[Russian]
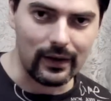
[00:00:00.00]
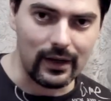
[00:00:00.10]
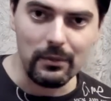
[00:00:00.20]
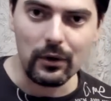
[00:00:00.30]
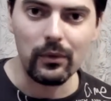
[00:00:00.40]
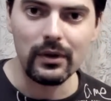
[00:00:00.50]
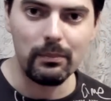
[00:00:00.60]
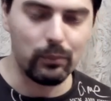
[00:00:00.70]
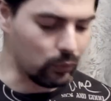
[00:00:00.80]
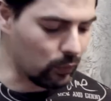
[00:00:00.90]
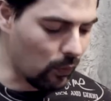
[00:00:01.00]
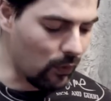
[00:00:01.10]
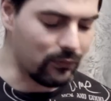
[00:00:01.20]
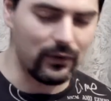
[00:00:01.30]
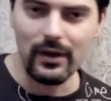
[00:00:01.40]
хамероны
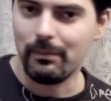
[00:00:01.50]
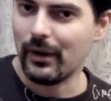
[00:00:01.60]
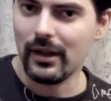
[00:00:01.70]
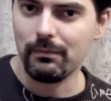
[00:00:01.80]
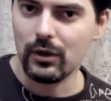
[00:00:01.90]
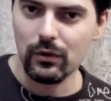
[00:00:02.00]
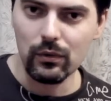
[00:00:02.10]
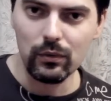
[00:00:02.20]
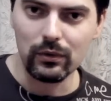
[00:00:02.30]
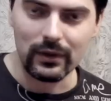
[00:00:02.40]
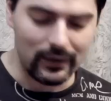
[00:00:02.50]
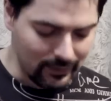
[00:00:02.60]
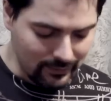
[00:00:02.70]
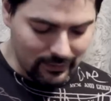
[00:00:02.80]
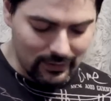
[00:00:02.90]
пулов палмьют,
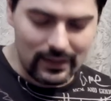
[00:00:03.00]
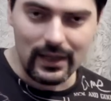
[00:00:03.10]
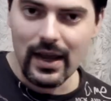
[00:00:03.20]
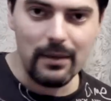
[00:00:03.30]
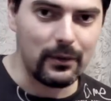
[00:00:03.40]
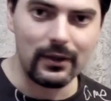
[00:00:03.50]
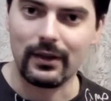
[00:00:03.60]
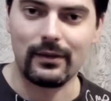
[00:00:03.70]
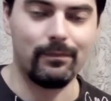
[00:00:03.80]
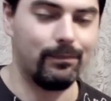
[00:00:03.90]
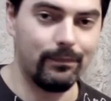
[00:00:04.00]
э, тэппинг.